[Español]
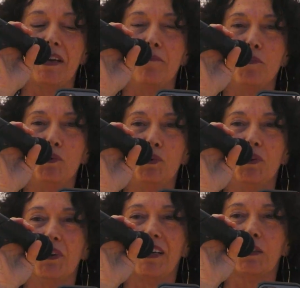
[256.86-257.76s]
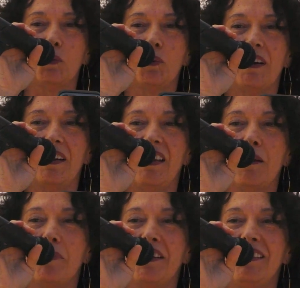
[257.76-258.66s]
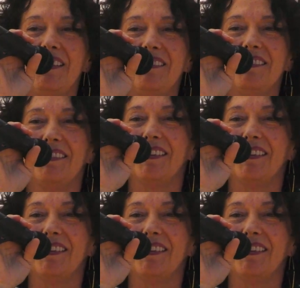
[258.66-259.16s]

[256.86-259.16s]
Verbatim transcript: el mundo, actúan y aprenden